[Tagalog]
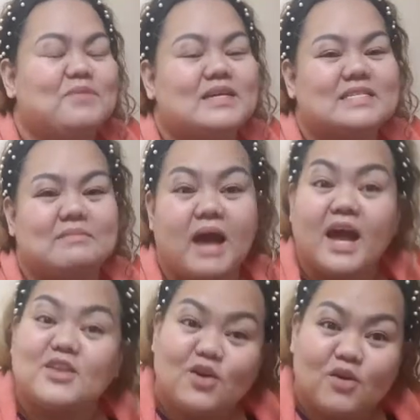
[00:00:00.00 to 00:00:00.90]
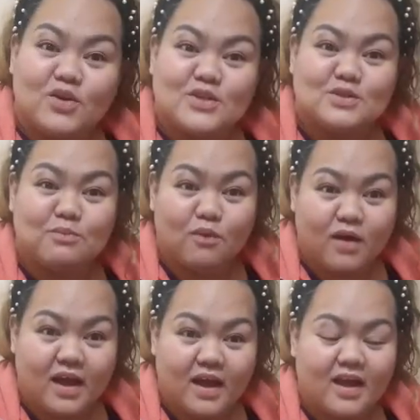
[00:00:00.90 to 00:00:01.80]
Samahan nyo ako na
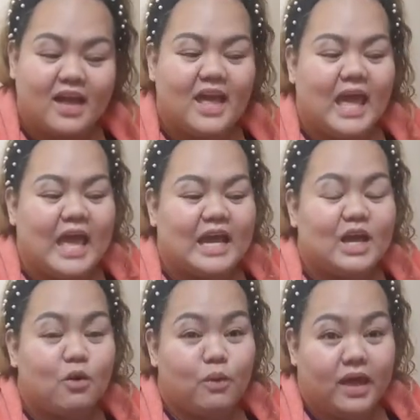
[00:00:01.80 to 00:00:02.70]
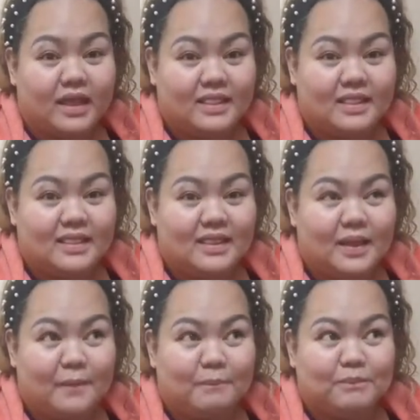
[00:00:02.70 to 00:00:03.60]
subukang gawin
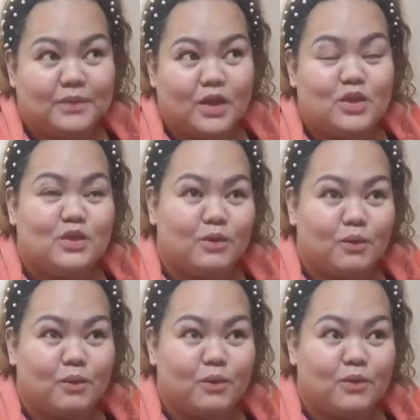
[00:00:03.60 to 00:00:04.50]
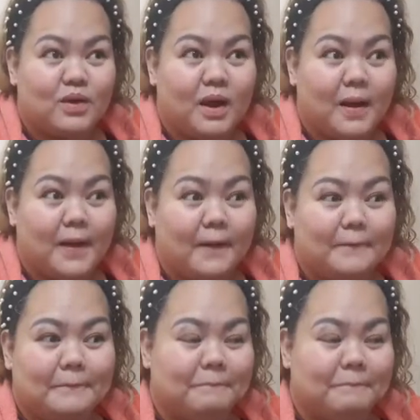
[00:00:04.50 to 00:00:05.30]
yung um,